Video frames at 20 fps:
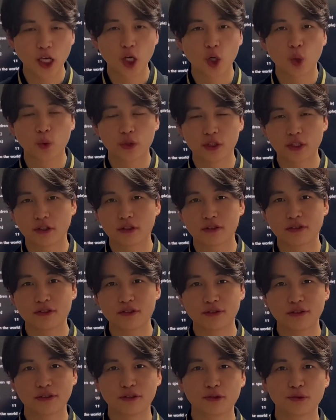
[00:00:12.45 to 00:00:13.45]
오늘
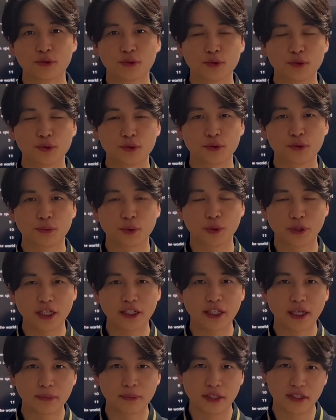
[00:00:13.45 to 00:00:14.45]
어떤 식으로
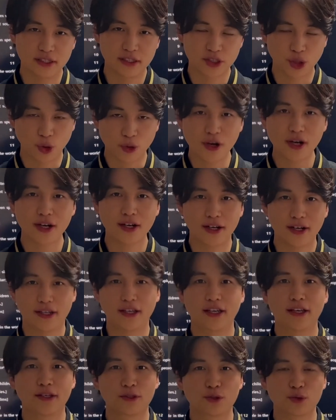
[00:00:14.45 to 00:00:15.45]
모델 답안을
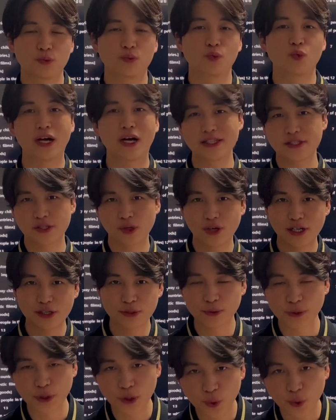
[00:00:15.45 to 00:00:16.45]
정확하게 좀 완성할
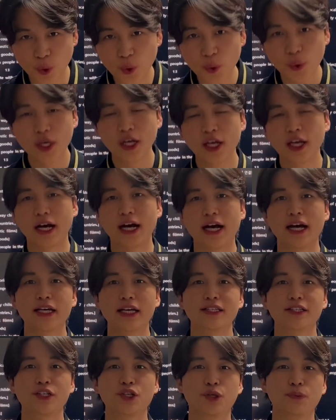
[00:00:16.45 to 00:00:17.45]
수 있고
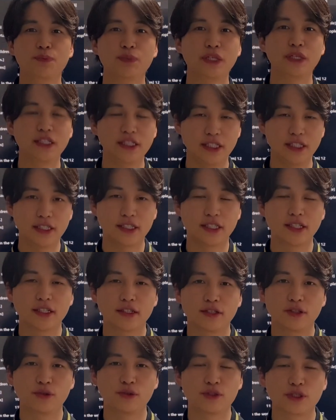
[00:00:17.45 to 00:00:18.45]
아이디어 빌딩
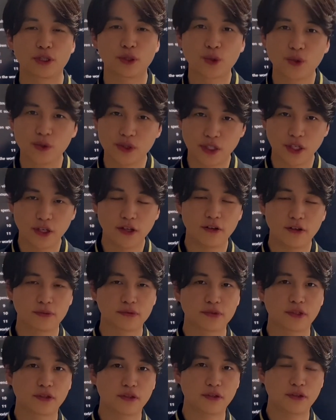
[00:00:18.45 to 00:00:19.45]
그리고 이제 교재에
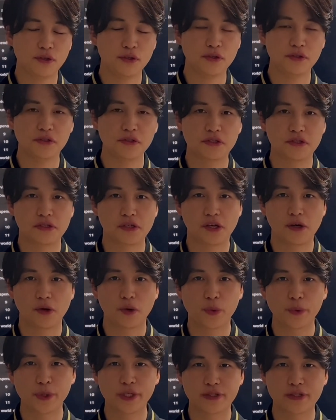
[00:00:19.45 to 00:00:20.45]
없었던 이제
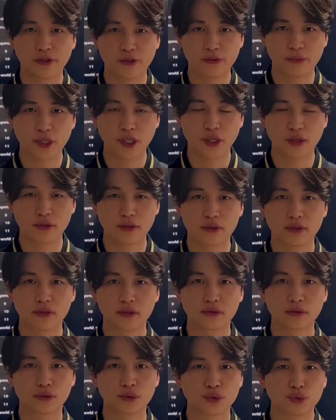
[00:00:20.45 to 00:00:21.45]
어휘 설명
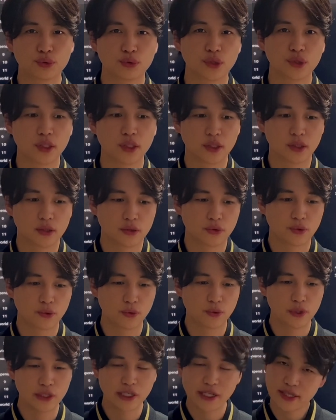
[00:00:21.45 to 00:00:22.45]
그리고
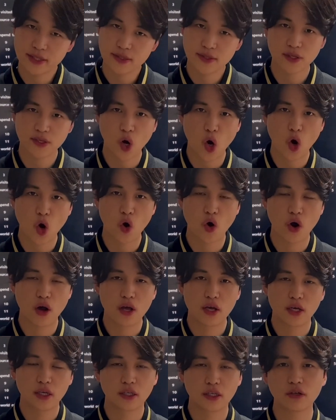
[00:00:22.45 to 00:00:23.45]
논리성
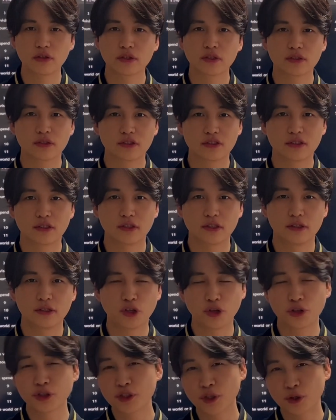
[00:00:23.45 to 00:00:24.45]
이런 것들,
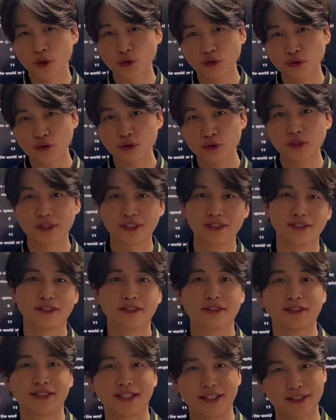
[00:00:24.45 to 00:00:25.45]
연결어구
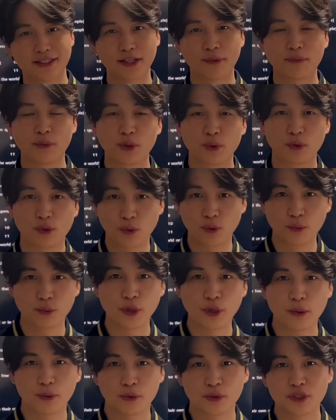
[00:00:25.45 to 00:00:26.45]
등등을 같이 한번
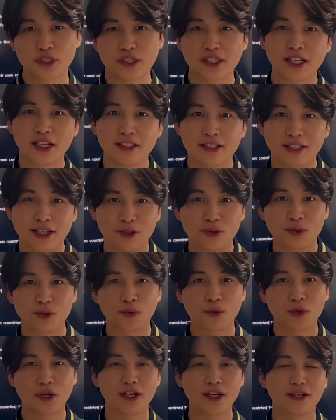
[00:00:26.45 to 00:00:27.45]
공부해보는 시간을
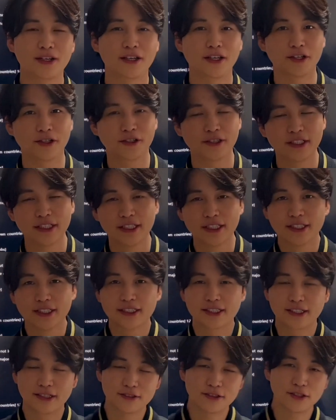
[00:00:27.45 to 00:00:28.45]
갖도록 할게요.
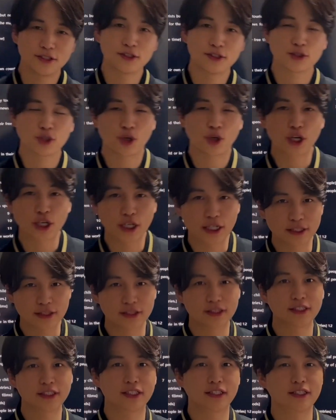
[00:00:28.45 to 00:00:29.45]
그래서 저랑
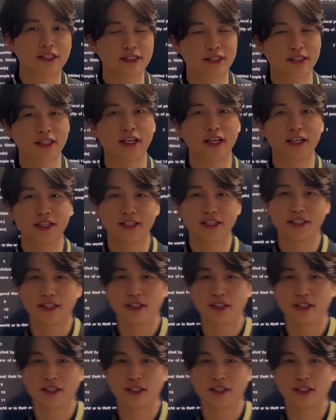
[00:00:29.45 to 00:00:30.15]
같이 이제 이